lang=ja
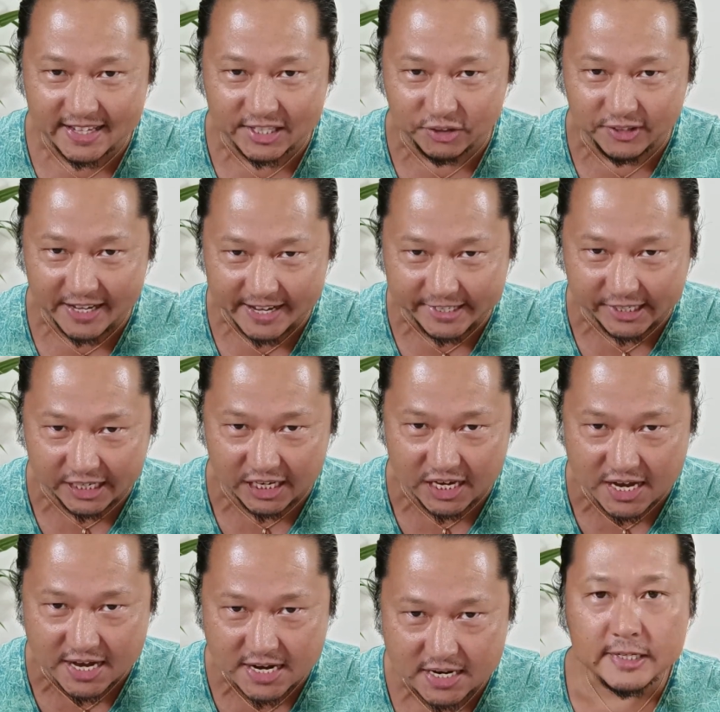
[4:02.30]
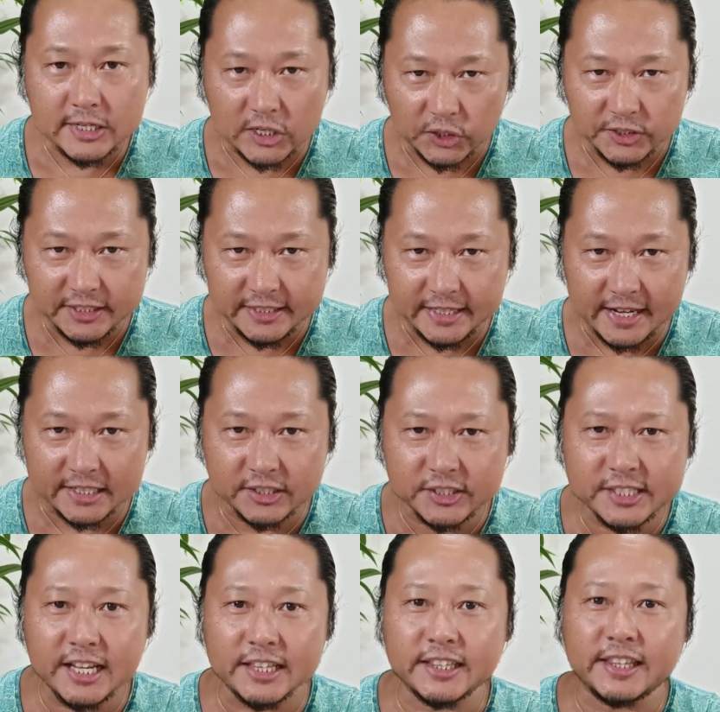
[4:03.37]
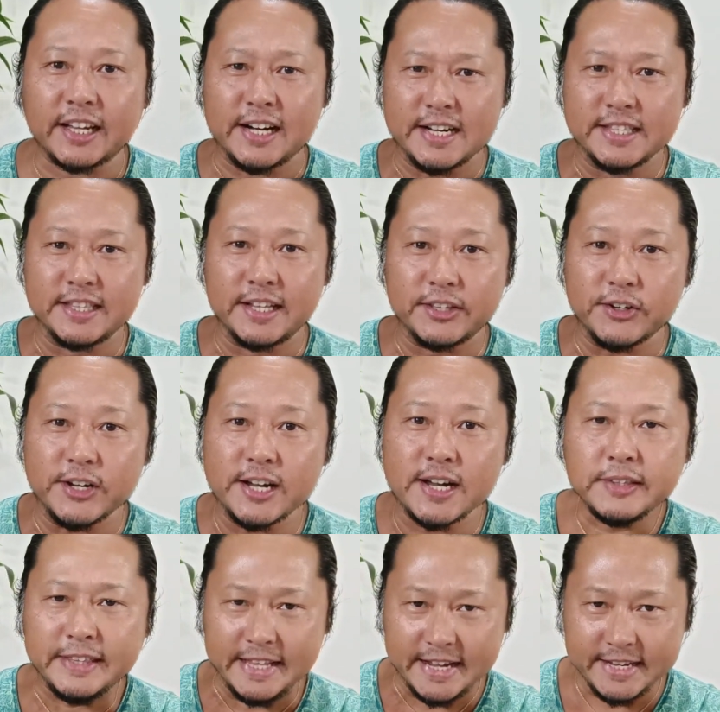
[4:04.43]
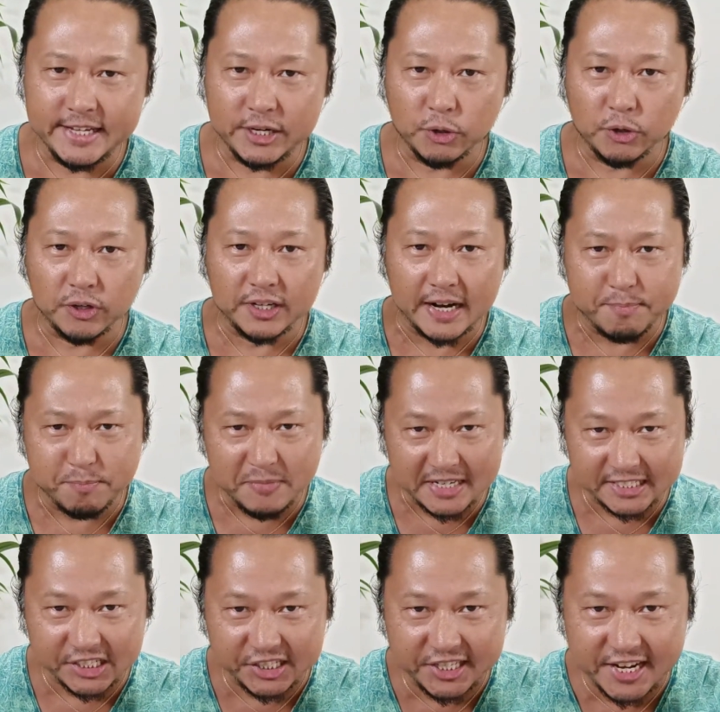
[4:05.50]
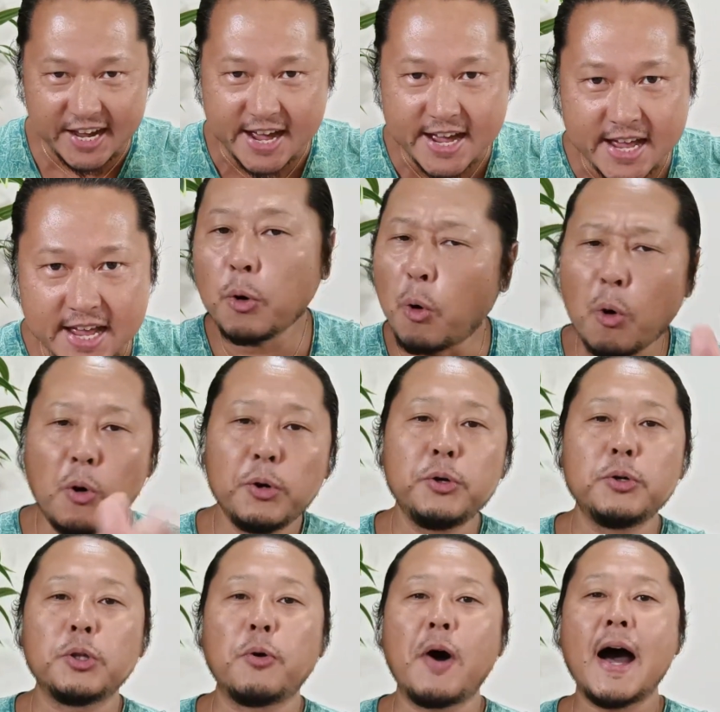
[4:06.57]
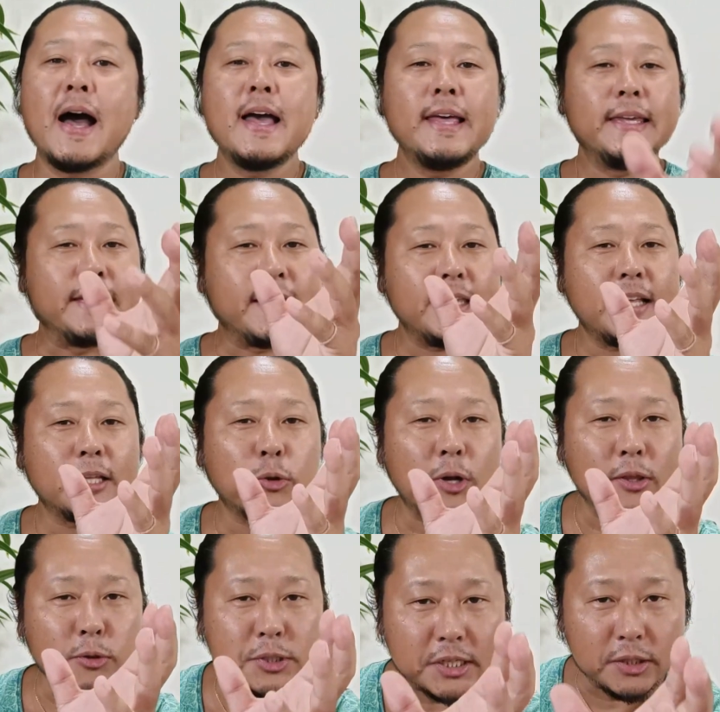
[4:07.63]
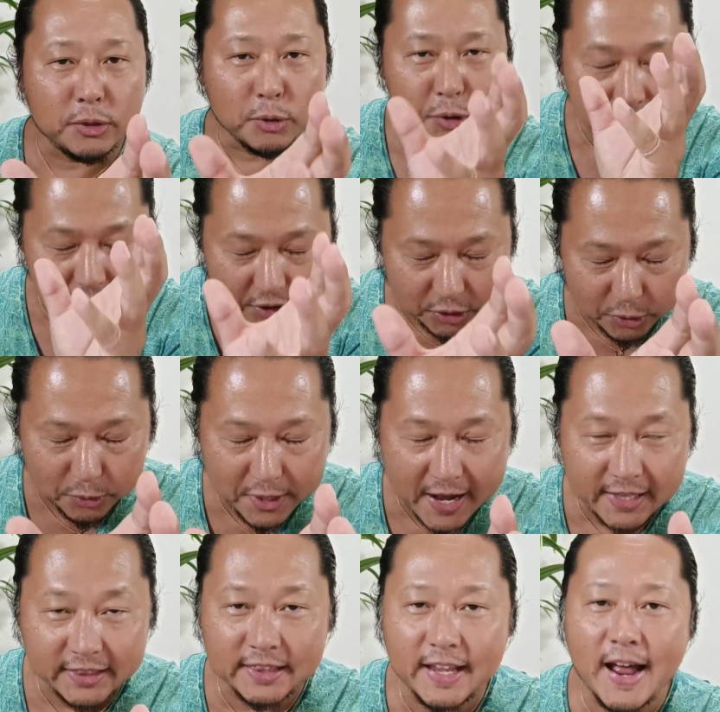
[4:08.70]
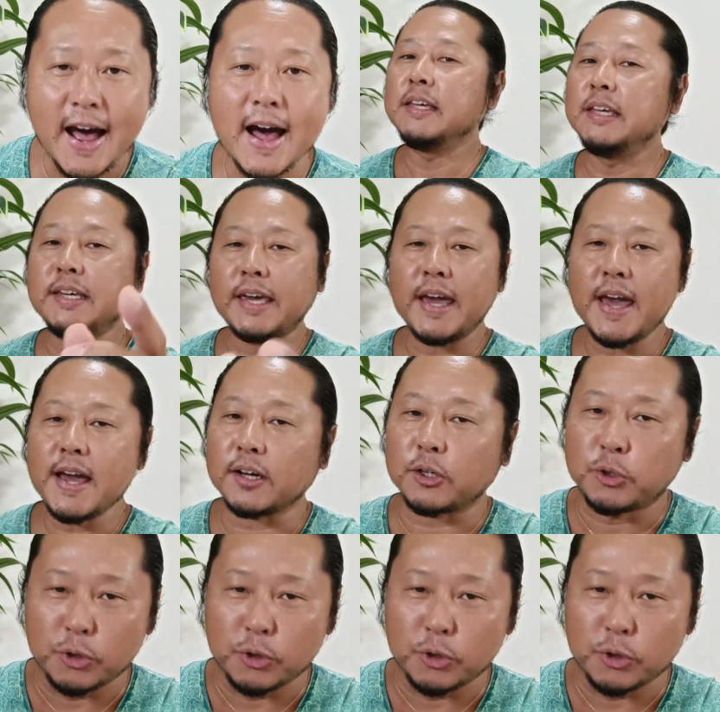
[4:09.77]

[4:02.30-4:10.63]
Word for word: などないき。こんな腐った藩など、ない方がマシじゃ。こういうのは、池田虎之進の親友であった、池